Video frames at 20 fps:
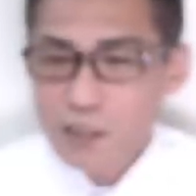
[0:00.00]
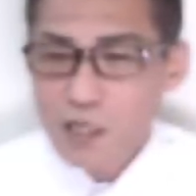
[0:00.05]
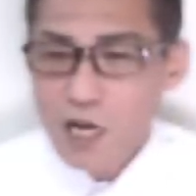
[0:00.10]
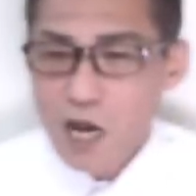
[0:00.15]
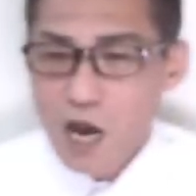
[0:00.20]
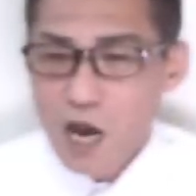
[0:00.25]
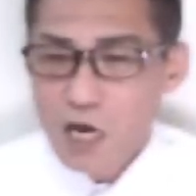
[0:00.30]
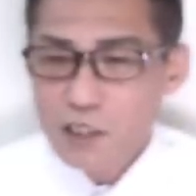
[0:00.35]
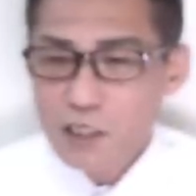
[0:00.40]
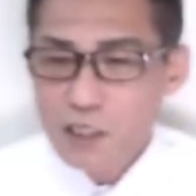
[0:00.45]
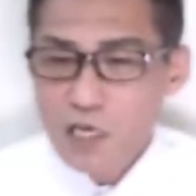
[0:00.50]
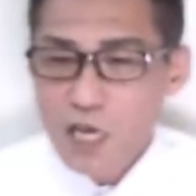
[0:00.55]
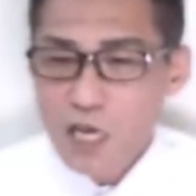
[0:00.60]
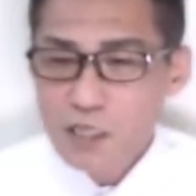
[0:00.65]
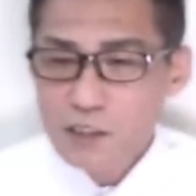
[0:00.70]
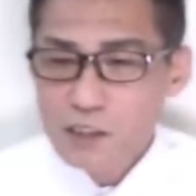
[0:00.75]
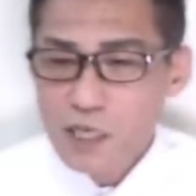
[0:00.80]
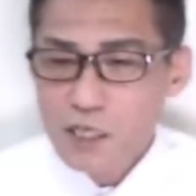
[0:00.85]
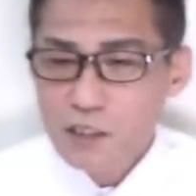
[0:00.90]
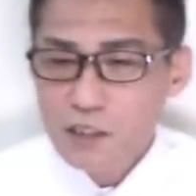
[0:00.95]
ンター、支
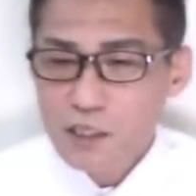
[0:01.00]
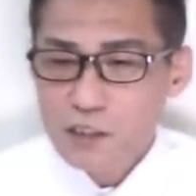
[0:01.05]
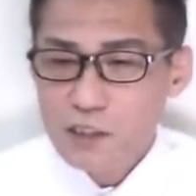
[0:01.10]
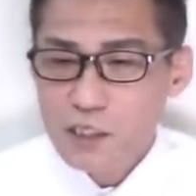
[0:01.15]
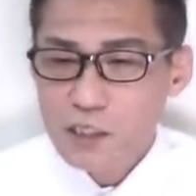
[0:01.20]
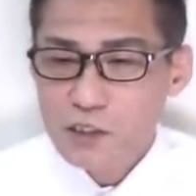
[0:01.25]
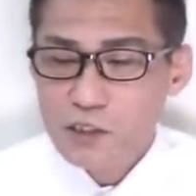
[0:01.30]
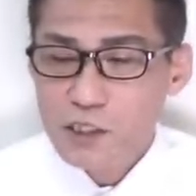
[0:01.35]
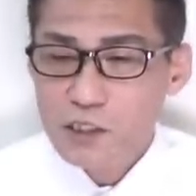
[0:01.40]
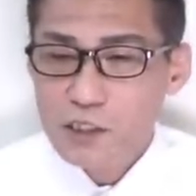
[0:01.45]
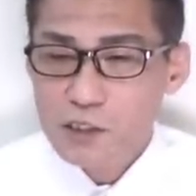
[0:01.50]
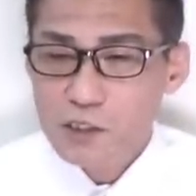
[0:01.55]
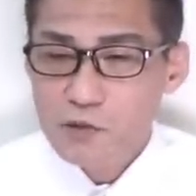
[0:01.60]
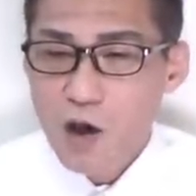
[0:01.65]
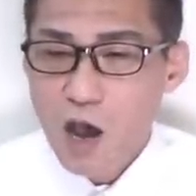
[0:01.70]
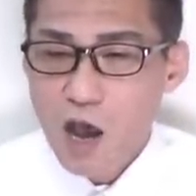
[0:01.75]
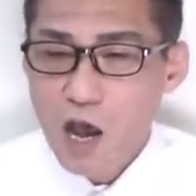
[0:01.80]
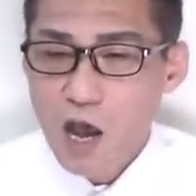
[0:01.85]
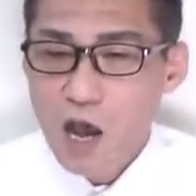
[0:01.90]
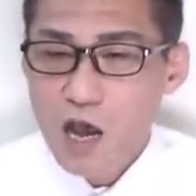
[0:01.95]
援センター設立
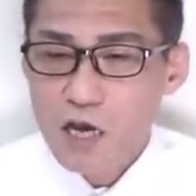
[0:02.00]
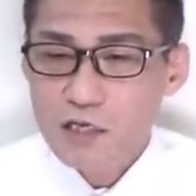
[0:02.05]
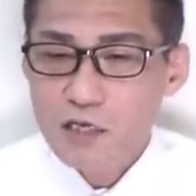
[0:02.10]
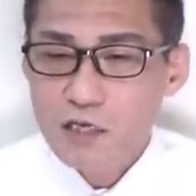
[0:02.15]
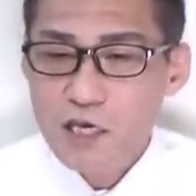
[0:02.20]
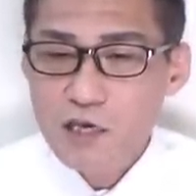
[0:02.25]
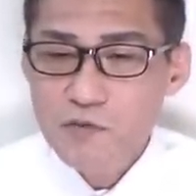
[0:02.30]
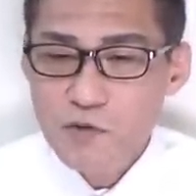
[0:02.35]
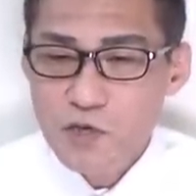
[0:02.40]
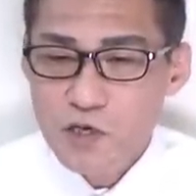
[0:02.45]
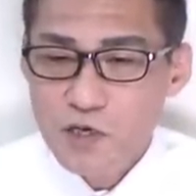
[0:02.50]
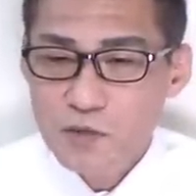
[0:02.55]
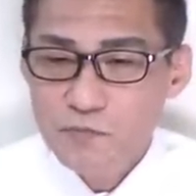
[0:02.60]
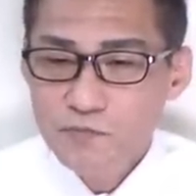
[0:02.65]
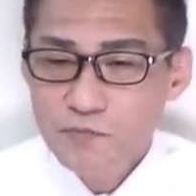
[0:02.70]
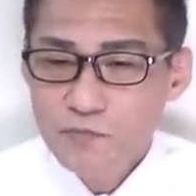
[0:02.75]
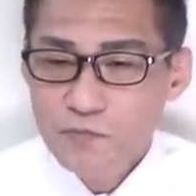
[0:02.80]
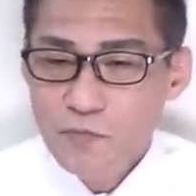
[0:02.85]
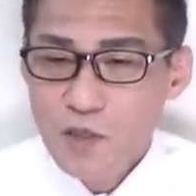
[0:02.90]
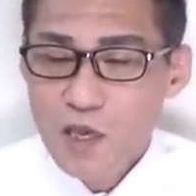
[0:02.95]
はあ義務、
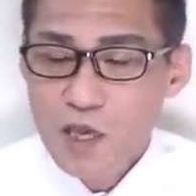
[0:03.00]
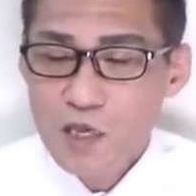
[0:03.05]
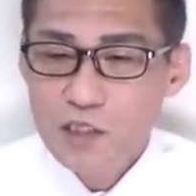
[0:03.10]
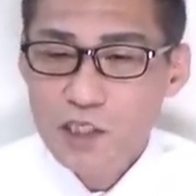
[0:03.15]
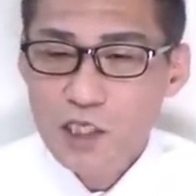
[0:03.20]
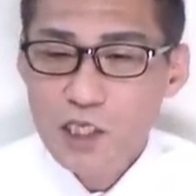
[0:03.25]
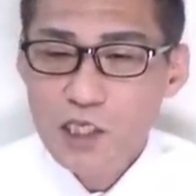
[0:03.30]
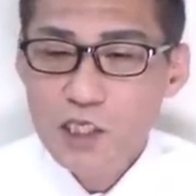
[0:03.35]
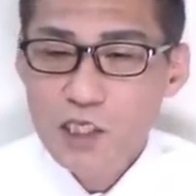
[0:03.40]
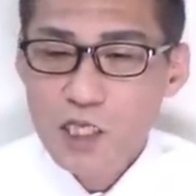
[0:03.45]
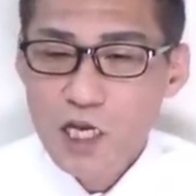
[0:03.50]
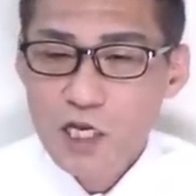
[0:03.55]
えー、自治